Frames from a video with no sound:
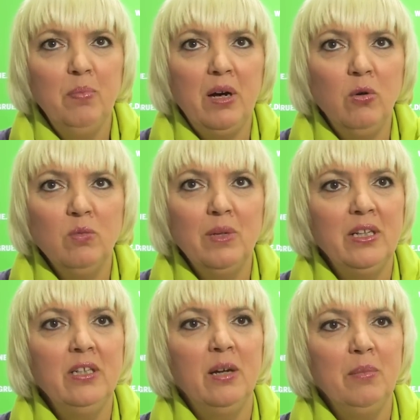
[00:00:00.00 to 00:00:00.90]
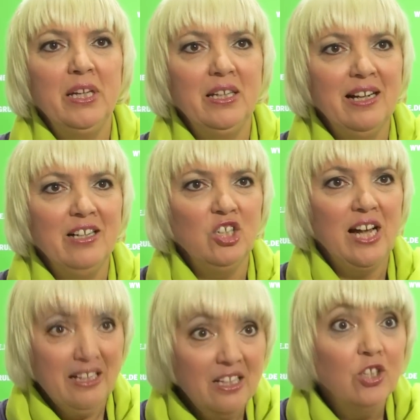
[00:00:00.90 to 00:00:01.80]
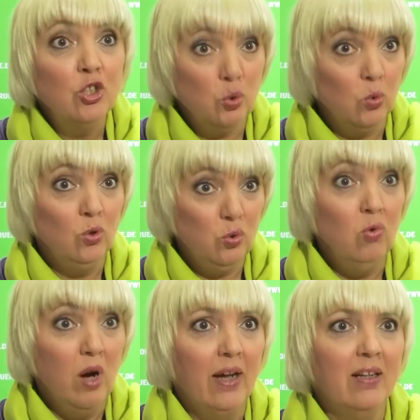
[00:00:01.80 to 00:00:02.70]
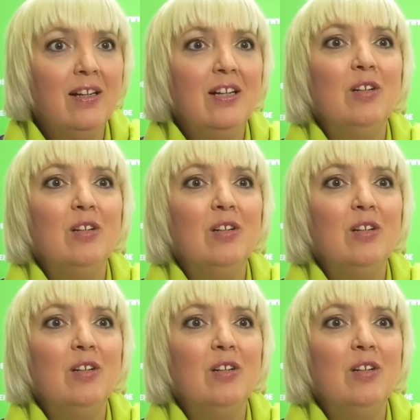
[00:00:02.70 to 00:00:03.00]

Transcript: braucht man in Amerika staatliche Strukturen?